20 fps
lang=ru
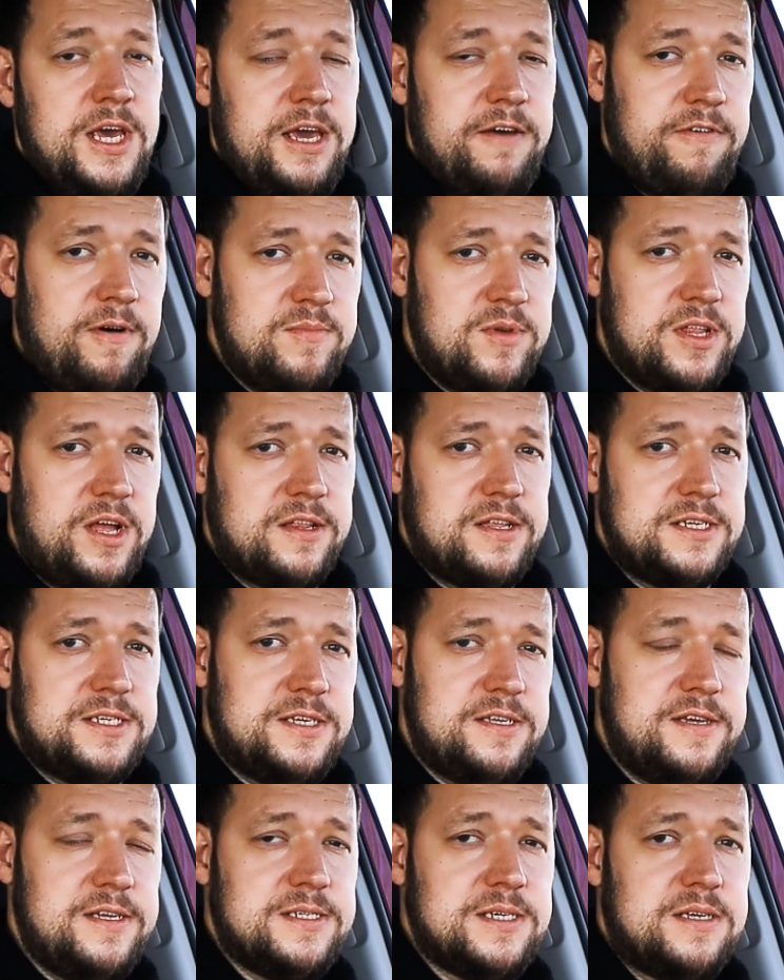И вам не надо
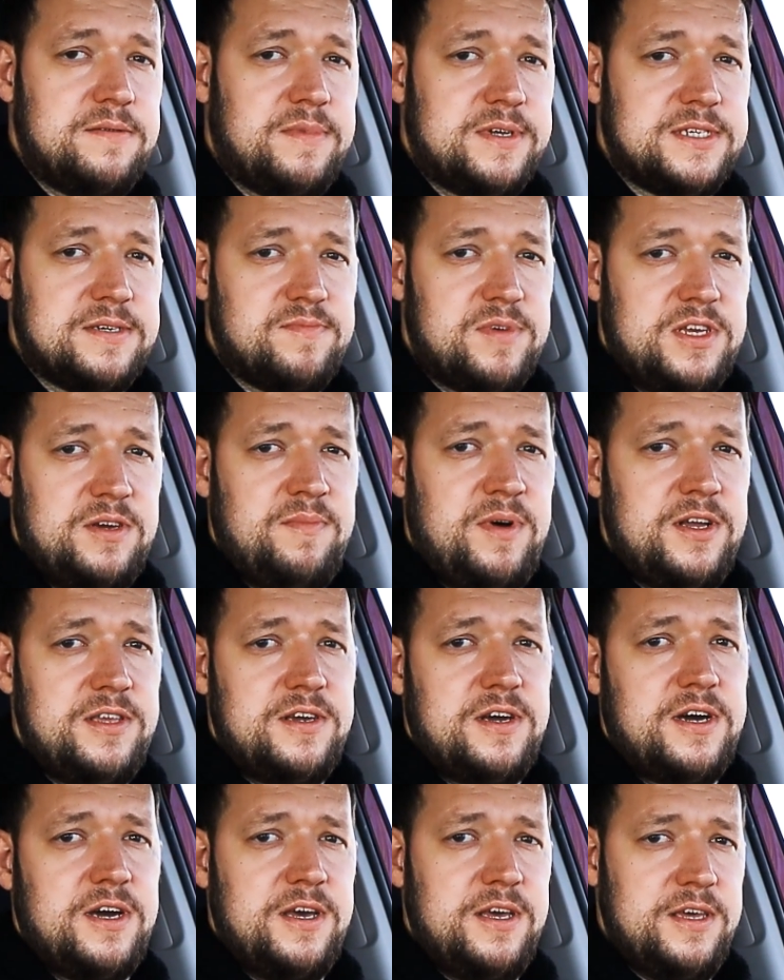сидеть, заниматься
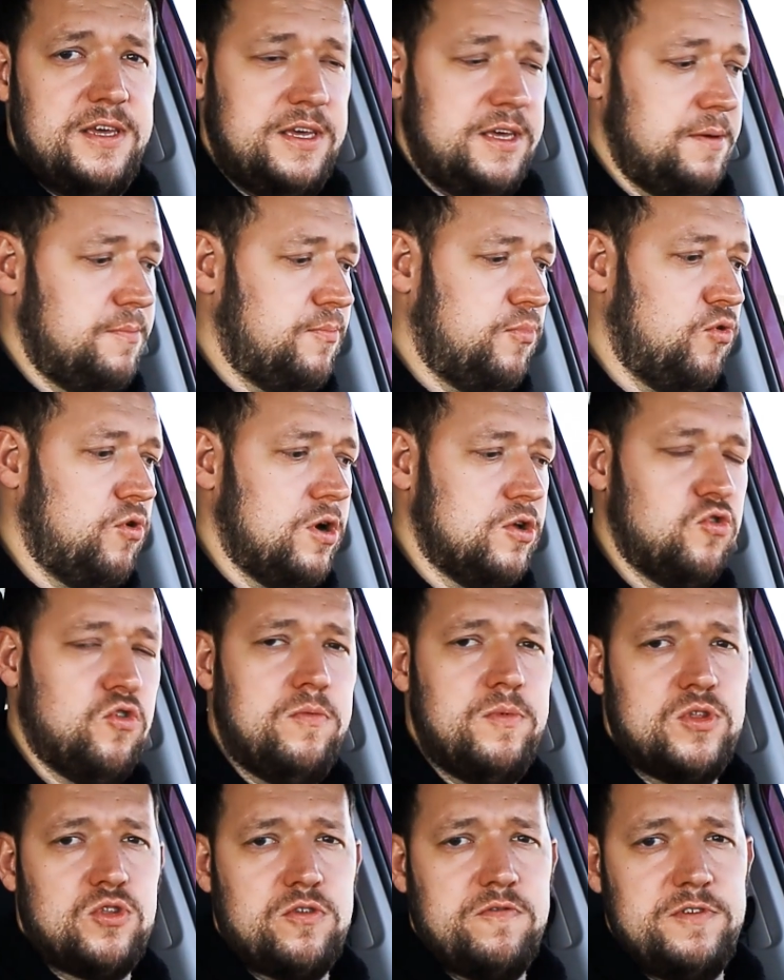математикой и по
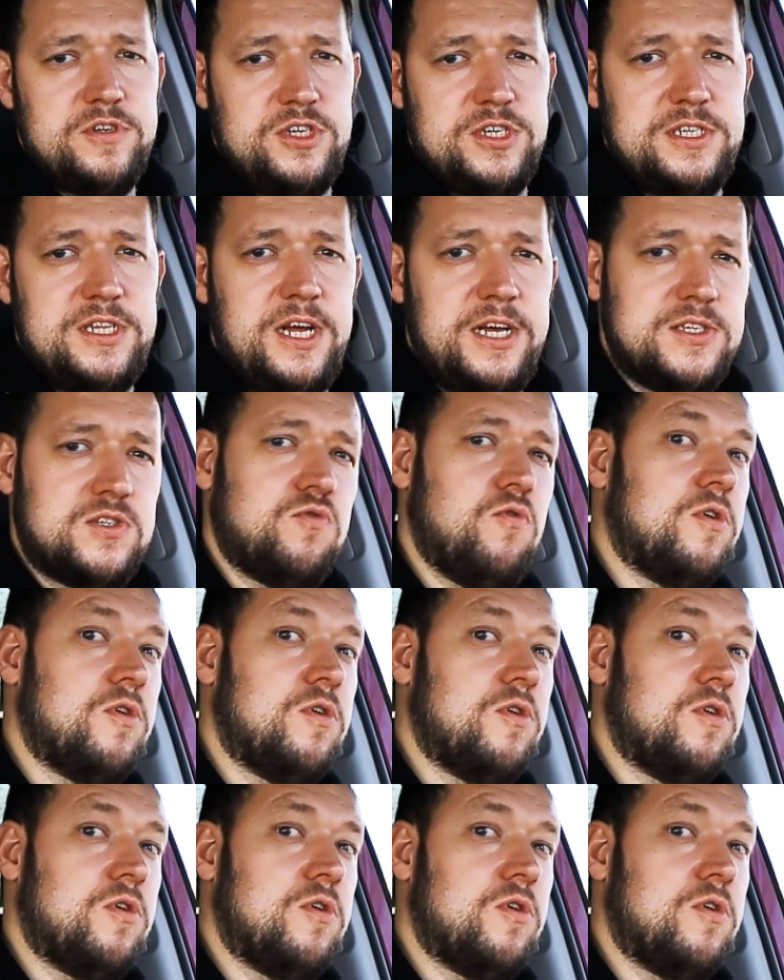одометру вычислять,